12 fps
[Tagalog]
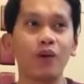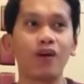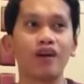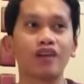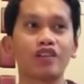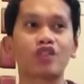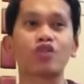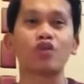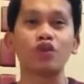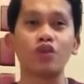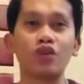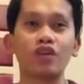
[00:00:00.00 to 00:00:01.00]
tapos
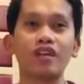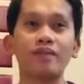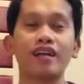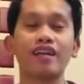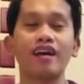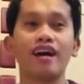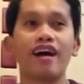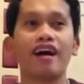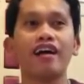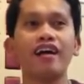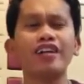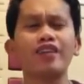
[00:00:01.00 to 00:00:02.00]
tutulog naman.
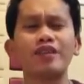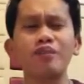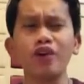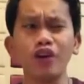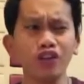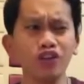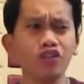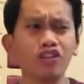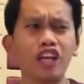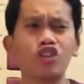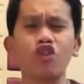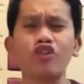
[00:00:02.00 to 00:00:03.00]
Ngayon, sabi ko, ano itong
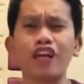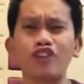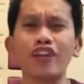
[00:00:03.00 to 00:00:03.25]
TikTok na ito?